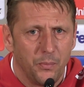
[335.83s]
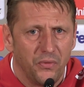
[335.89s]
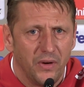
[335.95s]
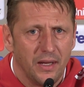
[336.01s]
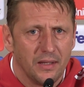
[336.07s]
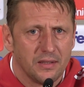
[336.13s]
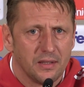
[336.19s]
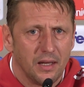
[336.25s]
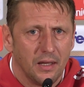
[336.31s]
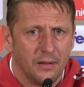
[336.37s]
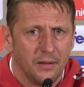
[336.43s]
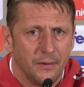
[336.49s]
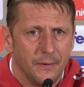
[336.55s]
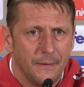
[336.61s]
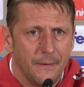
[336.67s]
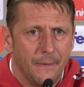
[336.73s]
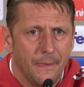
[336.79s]
Pflänzchen,
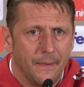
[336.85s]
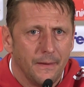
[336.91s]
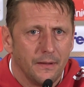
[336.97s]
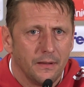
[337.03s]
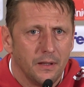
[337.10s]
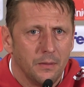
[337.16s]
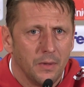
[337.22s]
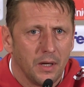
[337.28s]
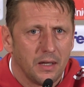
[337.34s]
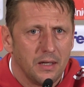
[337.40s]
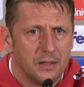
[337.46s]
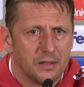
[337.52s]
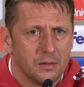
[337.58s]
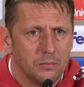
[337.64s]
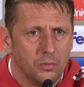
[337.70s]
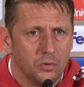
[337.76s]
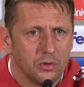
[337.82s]
die man
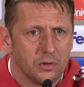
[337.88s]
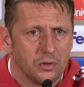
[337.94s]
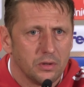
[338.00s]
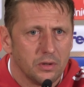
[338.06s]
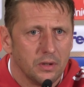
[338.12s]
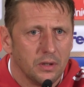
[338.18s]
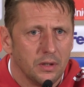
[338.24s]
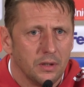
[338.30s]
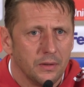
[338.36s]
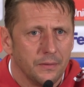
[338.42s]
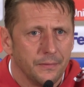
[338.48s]
gießen muss, äh,